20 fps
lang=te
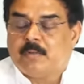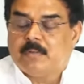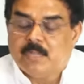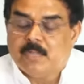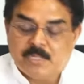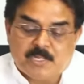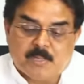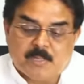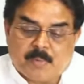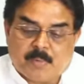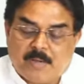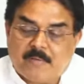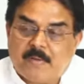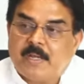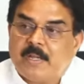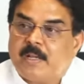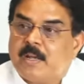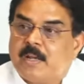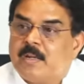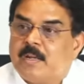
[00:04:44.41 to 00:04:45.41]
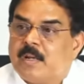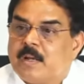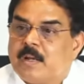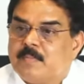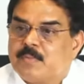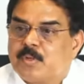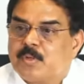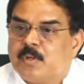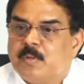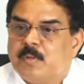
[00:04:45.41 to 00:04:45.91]
నుంచి ప్రైవేటీకరణ
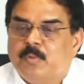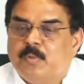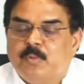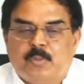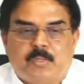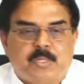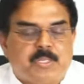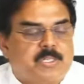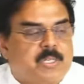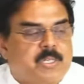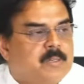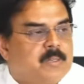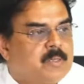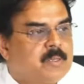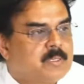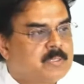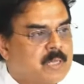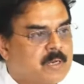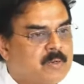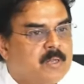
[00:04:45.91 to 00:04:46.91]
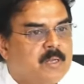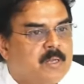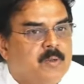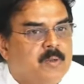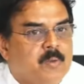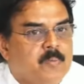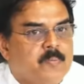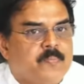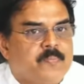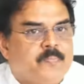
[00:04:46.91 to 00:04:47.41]
అంశంలో ముందు తీసుకెళ్తున్న తరుణంలో
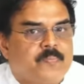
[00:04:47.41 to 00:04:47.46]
